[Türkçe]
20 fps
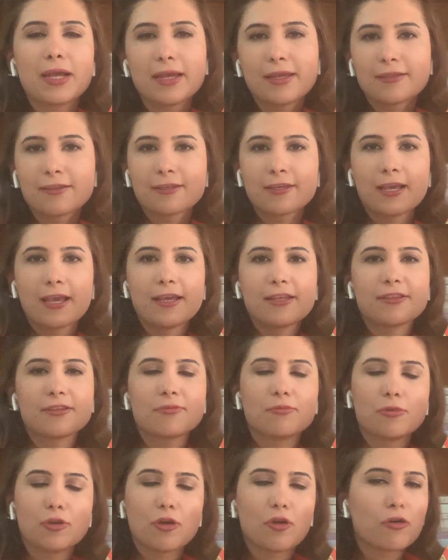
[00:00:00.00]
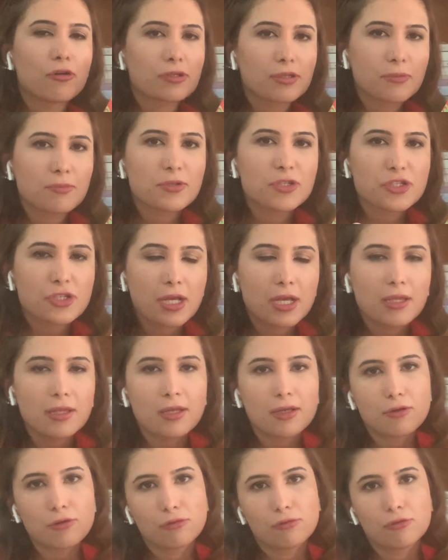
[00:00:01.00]
etki etmiyor. Orada bir
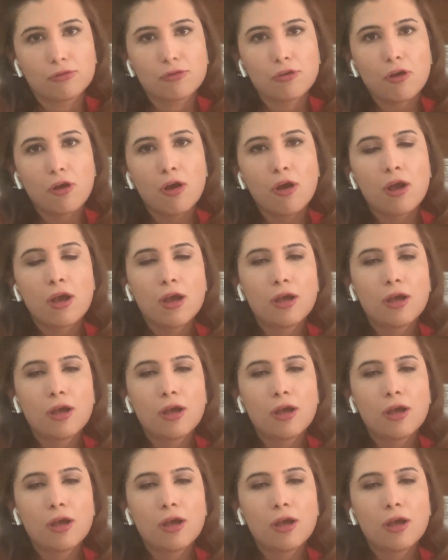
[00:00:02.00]
şeyler oluyor.